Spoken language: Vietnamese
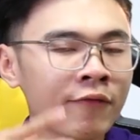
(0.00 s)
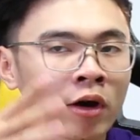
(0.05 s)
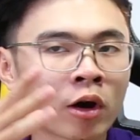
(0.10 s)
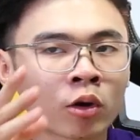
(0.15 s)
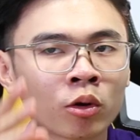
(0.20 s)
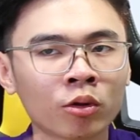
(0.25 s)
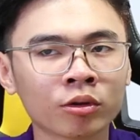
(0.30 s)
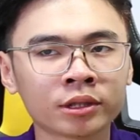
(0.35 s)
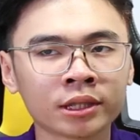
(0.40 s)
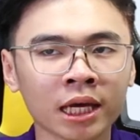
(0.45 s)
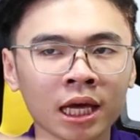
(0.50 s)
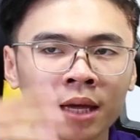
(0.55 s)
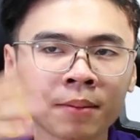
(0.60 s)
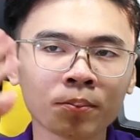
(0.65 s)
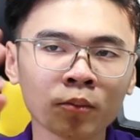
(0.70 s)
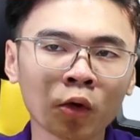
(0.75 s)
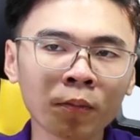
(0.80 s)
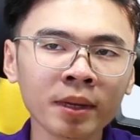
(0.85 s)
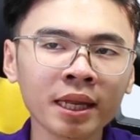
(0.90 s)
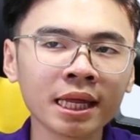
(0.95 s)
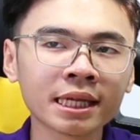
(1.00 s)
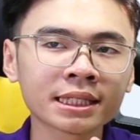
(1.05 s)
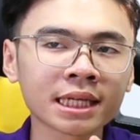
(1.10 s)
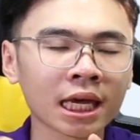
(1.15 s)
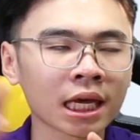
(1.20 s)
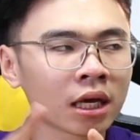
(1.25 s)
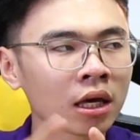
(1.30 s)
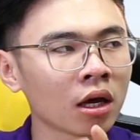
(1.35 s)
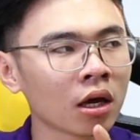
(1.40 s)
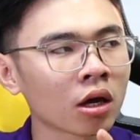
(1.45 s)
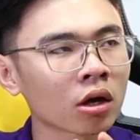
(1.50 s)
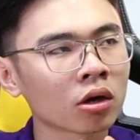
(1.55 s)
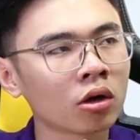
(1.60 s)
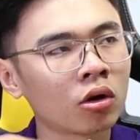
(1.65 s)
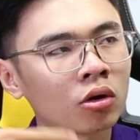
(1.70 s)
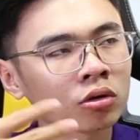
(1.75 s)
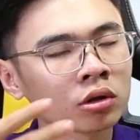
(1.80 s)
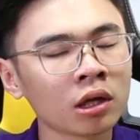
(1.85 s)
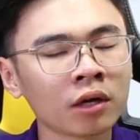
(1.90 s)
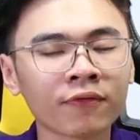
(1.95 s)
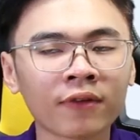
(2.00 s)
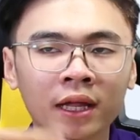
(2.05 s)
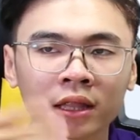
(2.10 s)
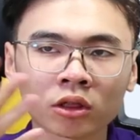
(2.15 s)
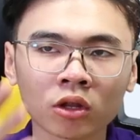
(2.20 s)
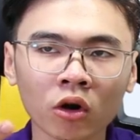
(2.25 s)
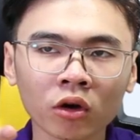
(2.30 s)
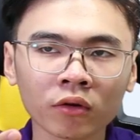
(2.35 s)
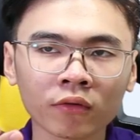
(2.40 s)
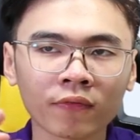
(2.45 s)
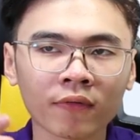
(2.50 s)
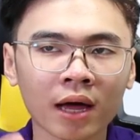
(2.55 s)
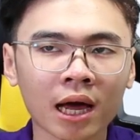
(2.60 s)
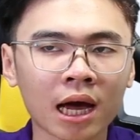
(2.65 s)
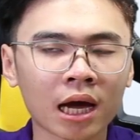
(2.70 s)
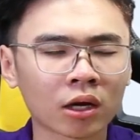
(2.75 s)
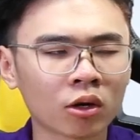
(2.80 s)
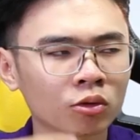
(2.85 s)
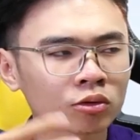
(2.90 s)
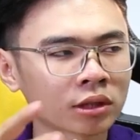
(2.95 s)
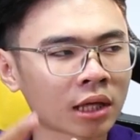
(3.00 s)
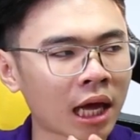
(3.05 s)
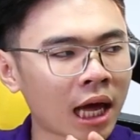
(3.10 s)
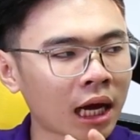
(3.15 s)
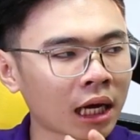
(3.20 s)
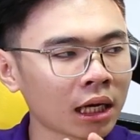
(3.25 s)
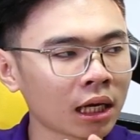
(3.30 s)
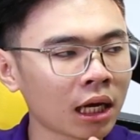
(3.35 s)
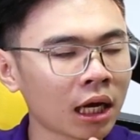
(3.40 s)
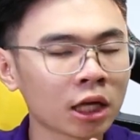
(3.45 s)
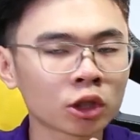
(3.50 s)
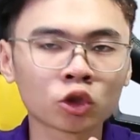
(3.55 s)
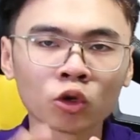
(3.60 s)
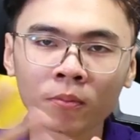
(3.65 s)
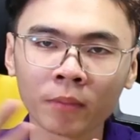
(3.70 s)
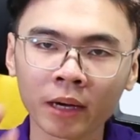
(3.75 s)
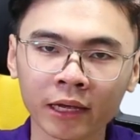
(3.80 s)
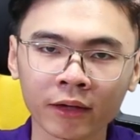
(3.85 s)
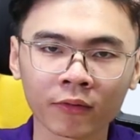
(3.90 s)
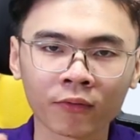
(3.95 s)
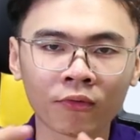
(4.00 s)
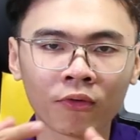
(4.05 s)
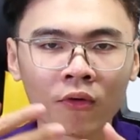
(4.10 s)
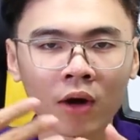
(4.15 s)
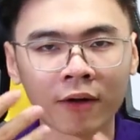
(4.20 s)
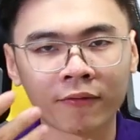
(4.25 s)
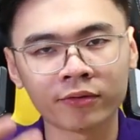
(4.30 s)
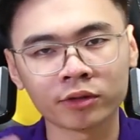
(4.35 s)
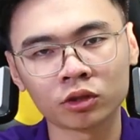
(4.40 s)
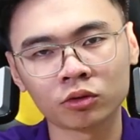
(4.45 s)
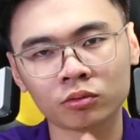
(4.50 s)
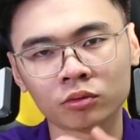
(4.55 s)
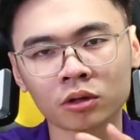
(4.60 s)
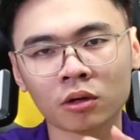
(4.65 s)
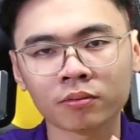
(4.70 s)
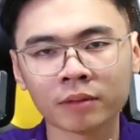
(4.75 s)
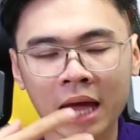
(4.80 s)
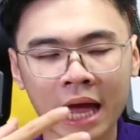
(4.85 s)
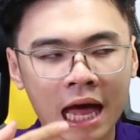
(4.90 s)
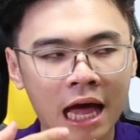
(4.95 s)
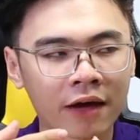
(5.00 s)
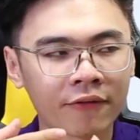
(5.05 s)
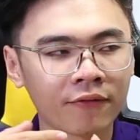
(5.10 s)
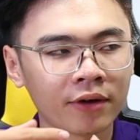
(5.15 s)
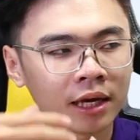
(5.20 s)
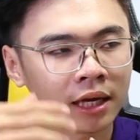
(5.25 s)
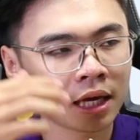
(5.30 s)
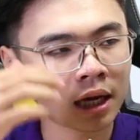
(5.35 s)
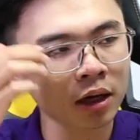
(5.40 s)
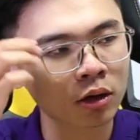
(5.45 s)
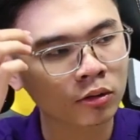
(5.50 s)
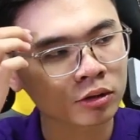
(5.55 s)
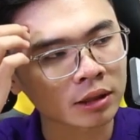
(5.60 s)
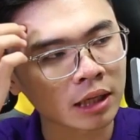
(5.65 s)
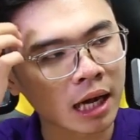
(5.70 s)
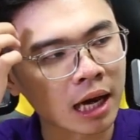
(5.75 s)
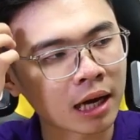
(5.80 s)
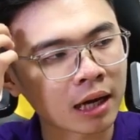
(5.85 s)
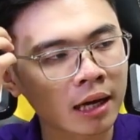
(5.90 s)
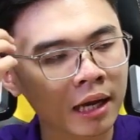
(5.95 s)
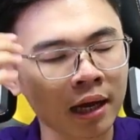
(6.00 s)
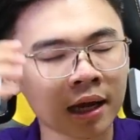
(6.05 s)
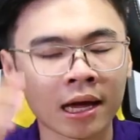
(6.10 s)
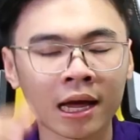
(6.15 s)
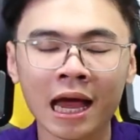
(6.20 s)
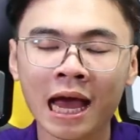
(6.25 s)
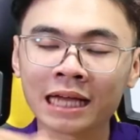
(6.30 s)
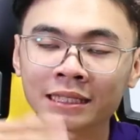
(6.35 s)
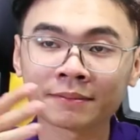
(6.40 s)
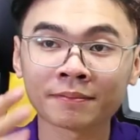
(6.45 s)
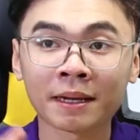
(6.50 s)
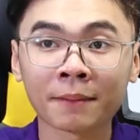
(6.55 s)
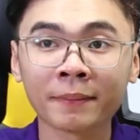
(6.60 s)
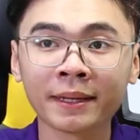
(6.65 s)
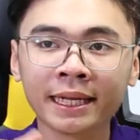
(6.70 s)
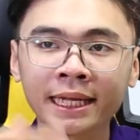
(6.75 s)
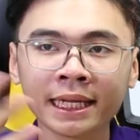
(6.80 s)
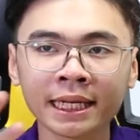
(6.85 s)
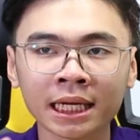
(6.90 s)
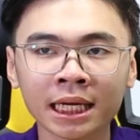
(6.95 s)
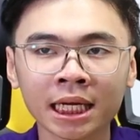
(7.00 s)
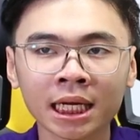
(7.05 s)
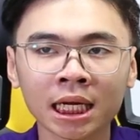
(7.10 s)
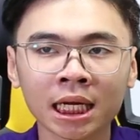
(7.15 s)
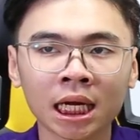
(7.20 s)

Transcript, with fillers: có độ trễ 4 mili giây, độ tương phản tốt và độ sáng uh, trung bình phù hợp sử dụng trong nhà với uh, độ sáng là 250 nit. Uh,